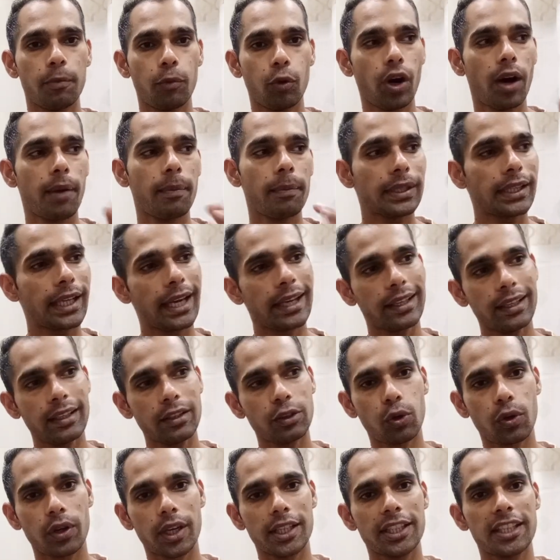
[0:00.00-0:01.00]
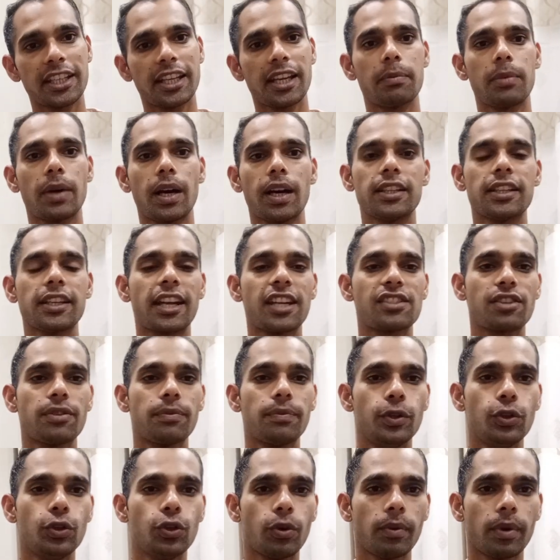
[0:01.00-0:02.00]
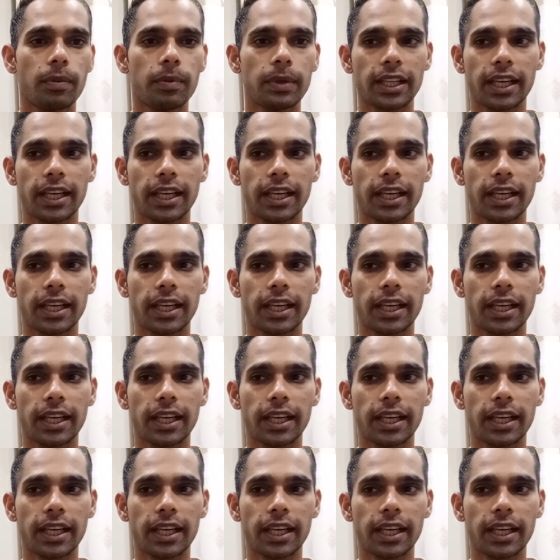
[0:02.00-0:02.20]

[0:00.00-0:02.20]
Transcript: वो हम बताएंगे थोड़े दिन के बाद नेक्स्ट वीडियो में